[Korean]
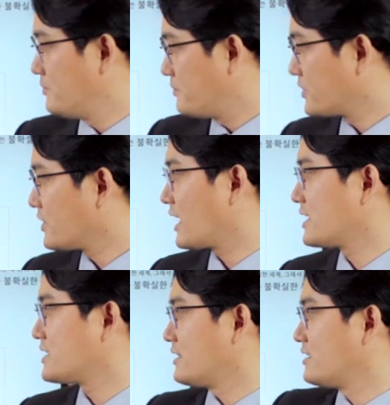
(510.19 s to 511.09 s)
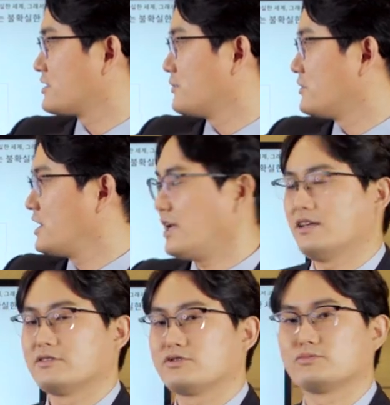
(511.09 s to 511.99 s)
뻗어나가지 않는
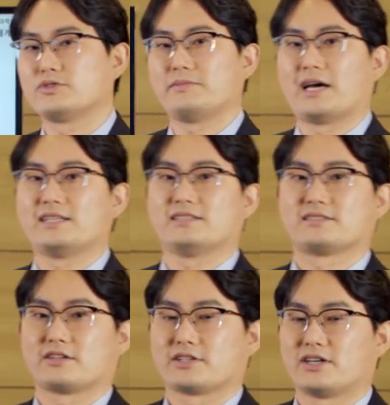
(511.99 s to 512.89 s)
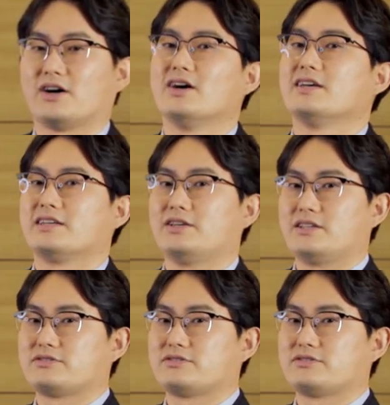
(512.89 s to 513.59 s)
점들이 충분히 많이 있어서 이